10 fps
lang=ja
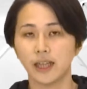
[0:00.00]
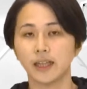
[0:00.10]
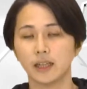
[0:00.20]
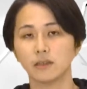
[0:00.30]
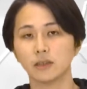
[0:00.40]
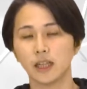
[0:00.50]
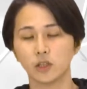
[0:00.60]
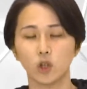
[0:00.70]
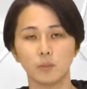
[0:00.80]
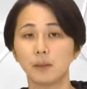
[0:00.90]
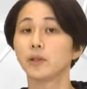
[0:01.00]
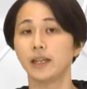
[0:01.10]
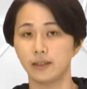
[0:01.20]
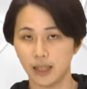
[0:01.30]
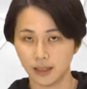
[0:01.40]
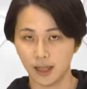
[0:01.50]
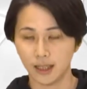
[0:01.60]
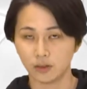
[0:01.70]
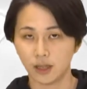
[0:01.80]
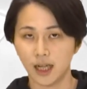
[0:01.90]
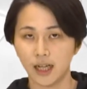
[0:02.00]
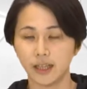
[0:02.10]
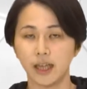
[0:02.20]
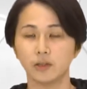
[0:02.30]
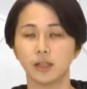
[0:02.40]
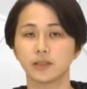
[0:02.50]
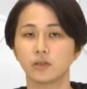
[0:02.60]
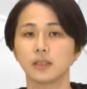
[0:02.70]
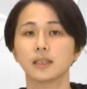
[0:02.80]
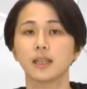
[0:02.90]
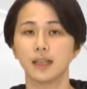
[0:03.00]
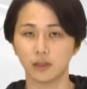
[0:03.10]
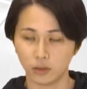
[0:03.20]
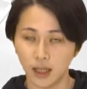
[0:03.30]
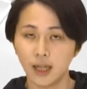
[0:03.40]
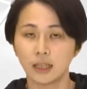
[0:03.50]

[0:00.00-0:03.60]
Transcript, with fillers: でキャラクターの、まあ、モデルだったりだとか背景の画像だったりだとか